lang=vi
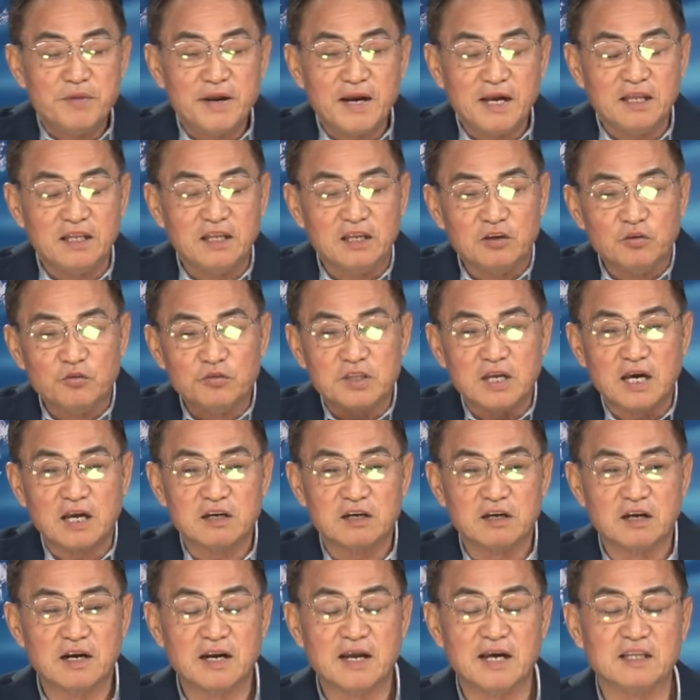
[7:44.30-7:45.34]
nay thì chúng ta
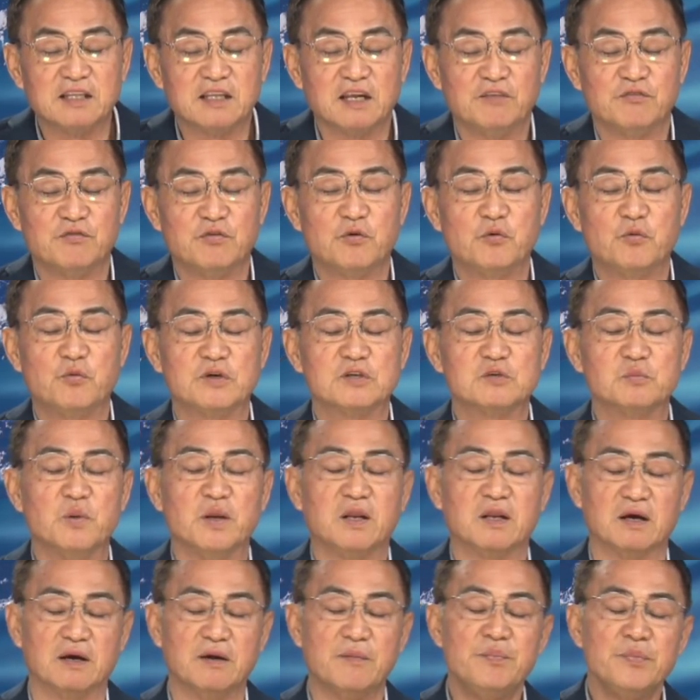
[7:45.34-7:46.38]
trở lại thành phố
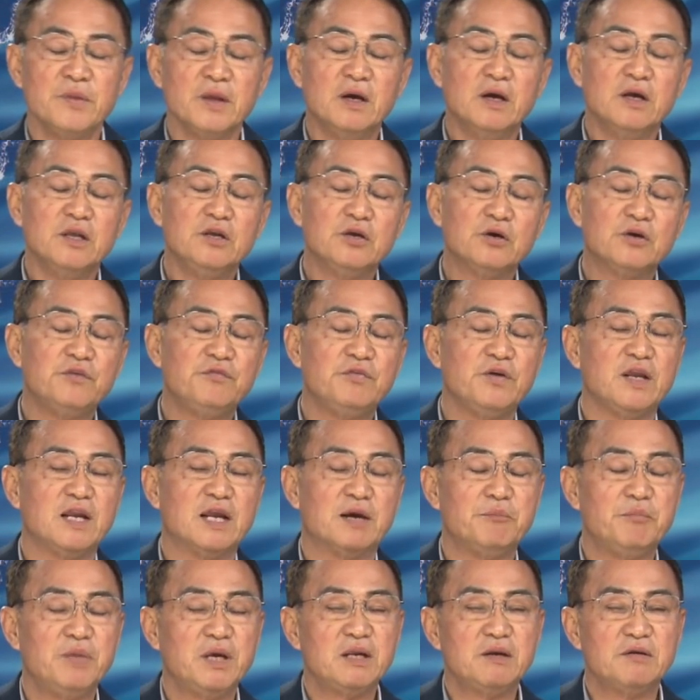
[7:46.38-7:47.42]
westminster như quý vị
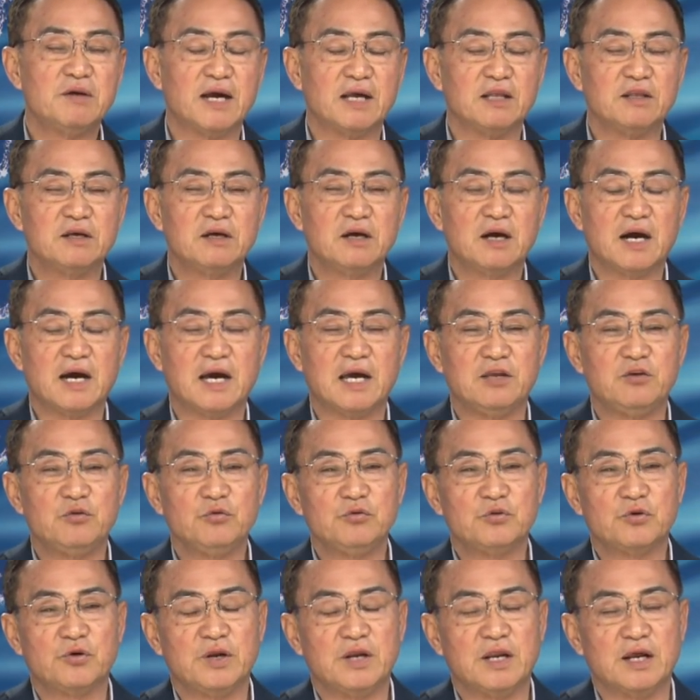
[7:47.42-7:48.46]
đã biết ngày thứ hai
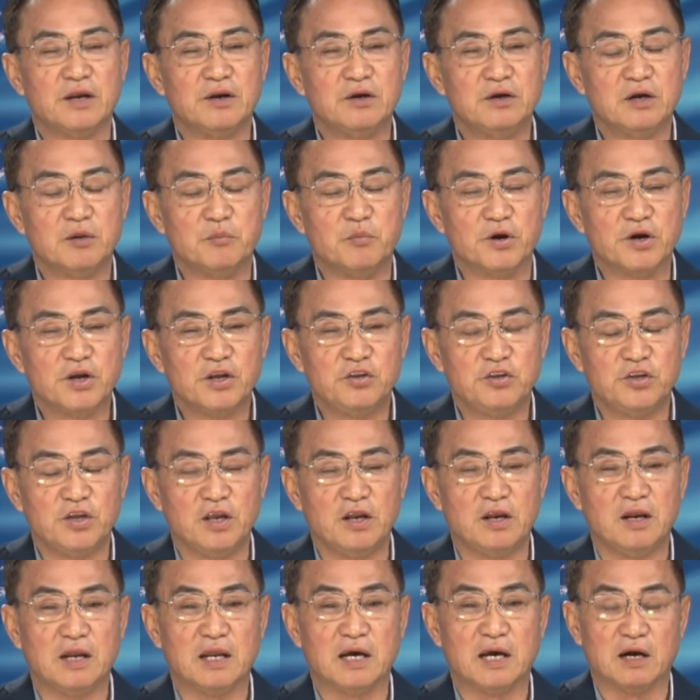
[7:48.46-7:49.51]
chúng tôi đã đưa một cái
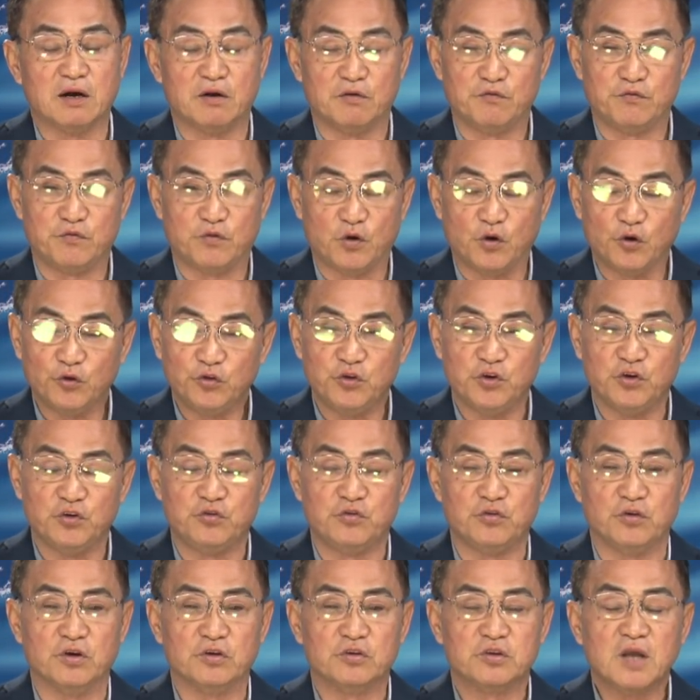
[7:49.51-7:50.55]
tin là ông phó thị
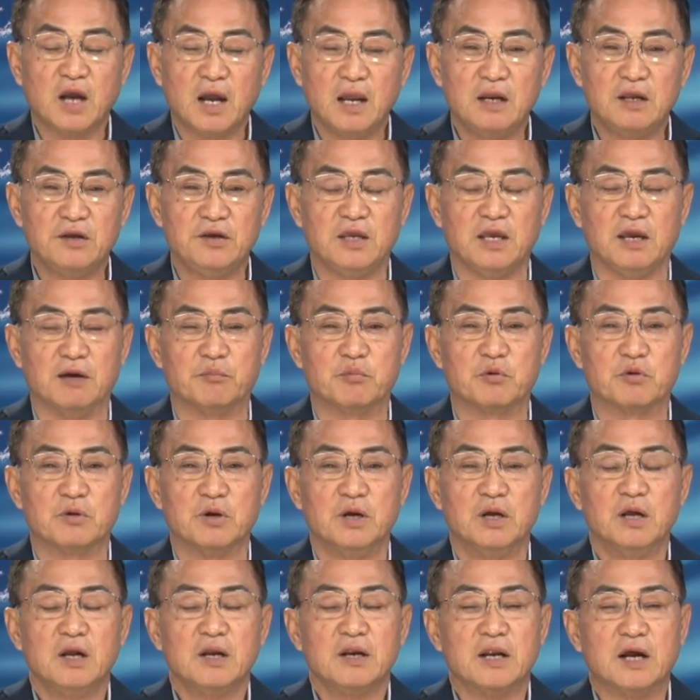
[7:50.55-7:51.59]
trưởng Tyler Diệp
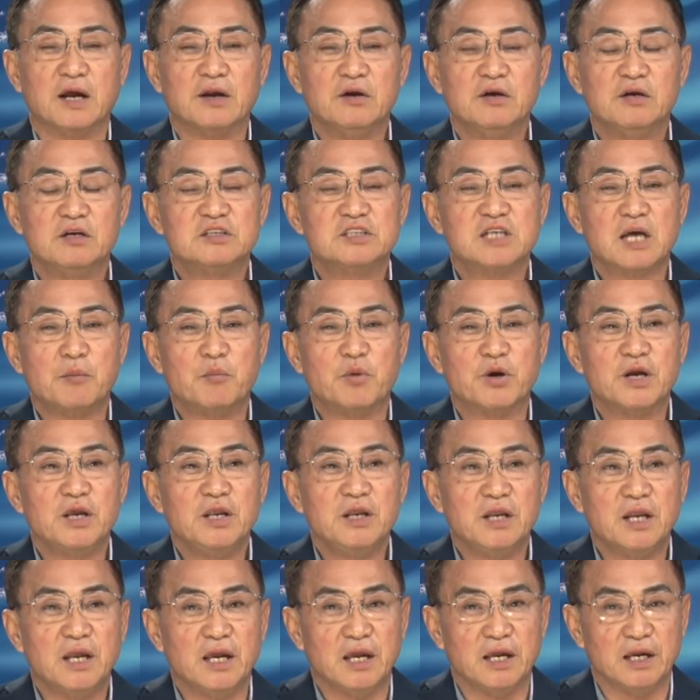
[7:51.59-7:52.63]
đã đưa ra một cái
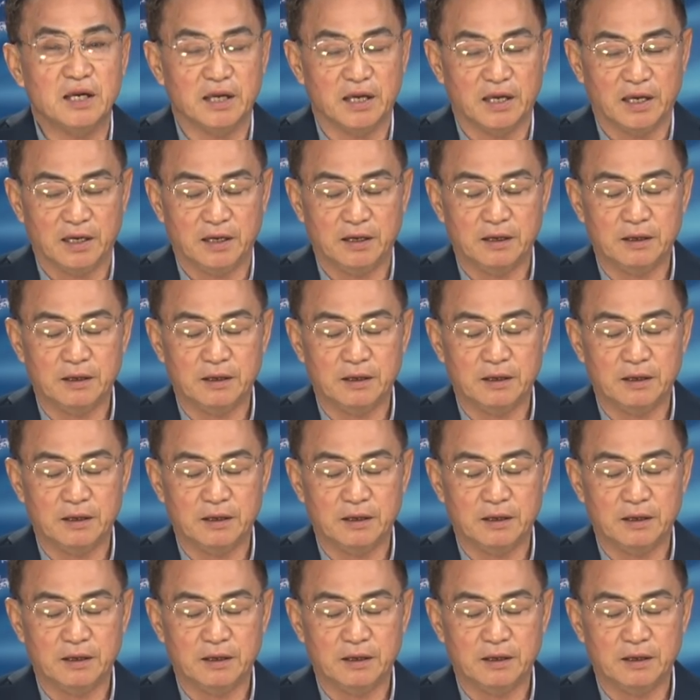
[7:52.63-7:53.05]
đề nghị